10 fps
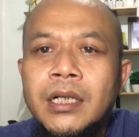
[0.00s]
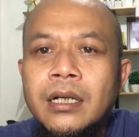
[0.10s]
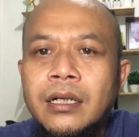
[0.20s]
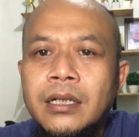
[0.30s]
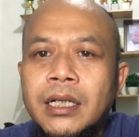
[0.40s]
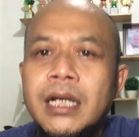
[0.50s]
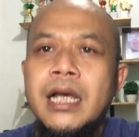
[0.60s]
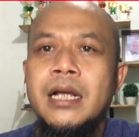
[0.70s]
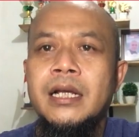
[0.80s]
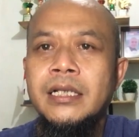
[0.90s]
uh,
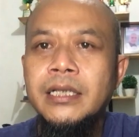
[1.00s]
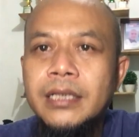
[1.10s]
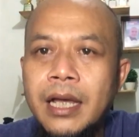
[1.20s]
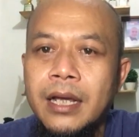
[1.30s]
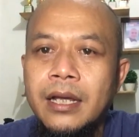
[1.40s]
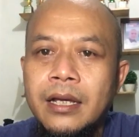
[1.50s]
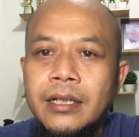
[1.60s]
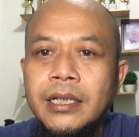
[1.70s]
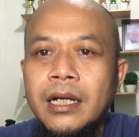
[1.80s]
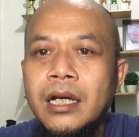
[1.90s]
negara kita
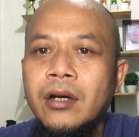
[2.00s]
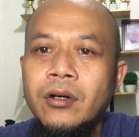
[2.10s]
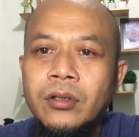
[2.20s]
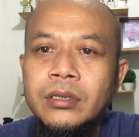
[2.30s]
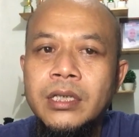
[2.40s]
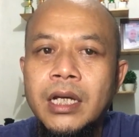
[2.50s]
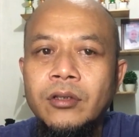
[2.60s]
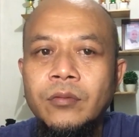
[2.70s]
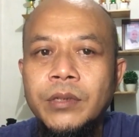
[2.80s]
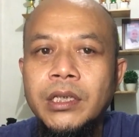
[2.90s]
ialah hoax
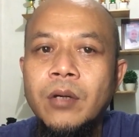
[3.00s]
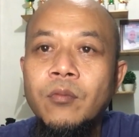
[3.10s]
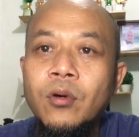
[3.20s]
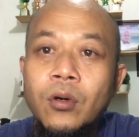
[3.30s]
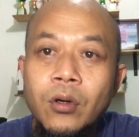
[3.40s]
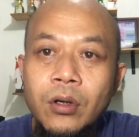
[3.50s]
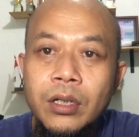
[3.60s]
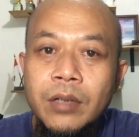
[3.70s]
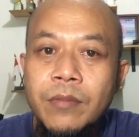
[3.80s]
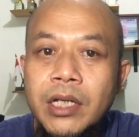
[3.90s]
atau berita
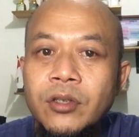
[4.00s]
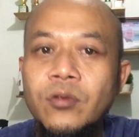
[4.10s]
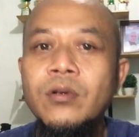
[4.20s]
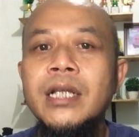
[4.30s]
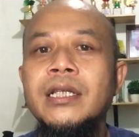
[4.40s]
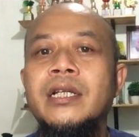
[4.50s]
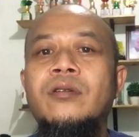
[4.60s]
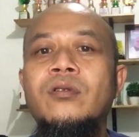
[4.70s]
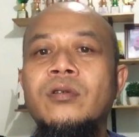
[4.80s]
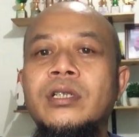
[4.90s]
bohong. Kemajuan
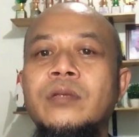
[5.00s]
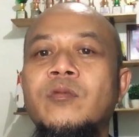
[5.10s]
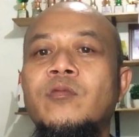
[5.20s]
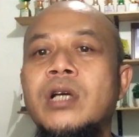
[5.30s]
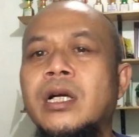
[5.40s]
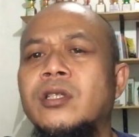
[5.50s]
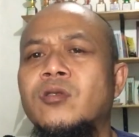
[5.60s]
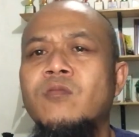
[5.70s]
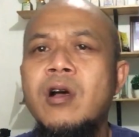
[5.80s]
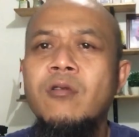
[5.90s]
teknologi memudahkan
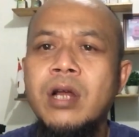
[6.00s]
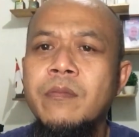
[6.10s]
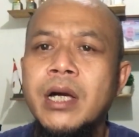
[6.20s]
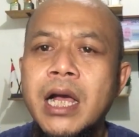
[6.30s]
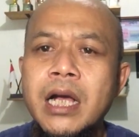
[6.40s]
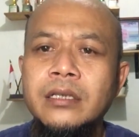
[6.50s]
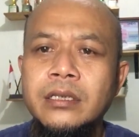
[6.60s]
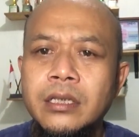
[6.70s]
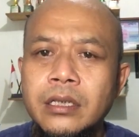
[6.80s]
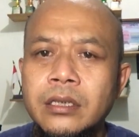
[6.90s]
semua orang
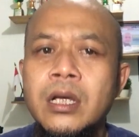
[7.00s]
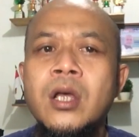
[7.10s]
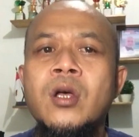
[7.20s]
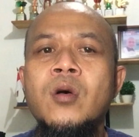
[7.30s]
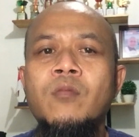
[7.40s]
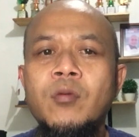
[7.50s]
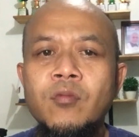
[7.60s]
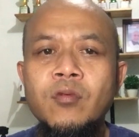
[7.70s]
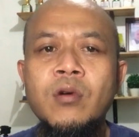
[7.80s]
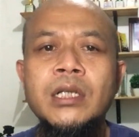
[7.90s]
mengakses,
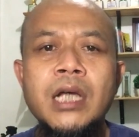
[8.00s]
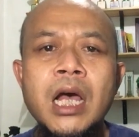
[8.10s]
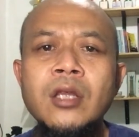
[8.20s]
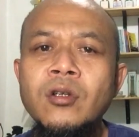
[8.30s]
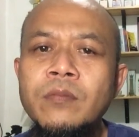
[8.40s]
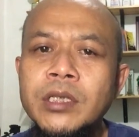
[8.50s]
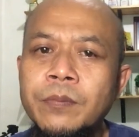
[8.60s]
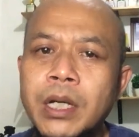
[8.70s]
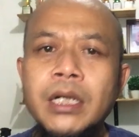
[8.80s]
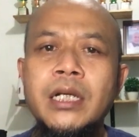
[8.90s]
membuat atau
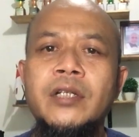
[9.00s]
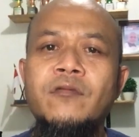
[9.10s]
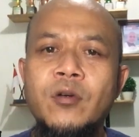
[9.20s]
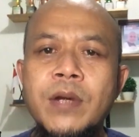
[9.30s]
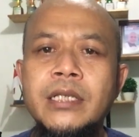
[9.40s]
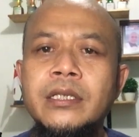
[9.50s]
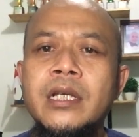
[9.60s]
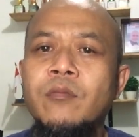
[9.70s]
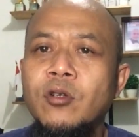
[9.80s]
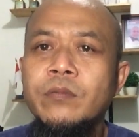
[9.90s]
menyebarkan
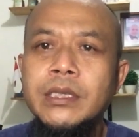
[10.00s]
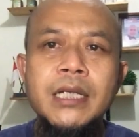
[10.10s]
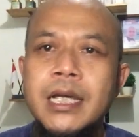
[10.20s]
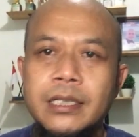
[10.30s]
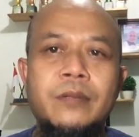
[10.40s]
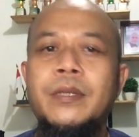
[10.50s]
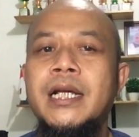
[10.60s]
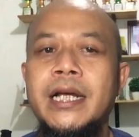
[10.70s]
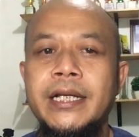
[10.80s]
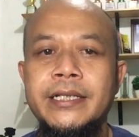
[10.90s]
informasi yang belum jelas
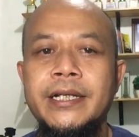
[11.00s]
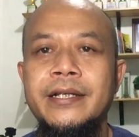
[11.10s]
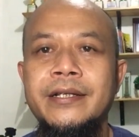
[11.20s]
kebenarannya.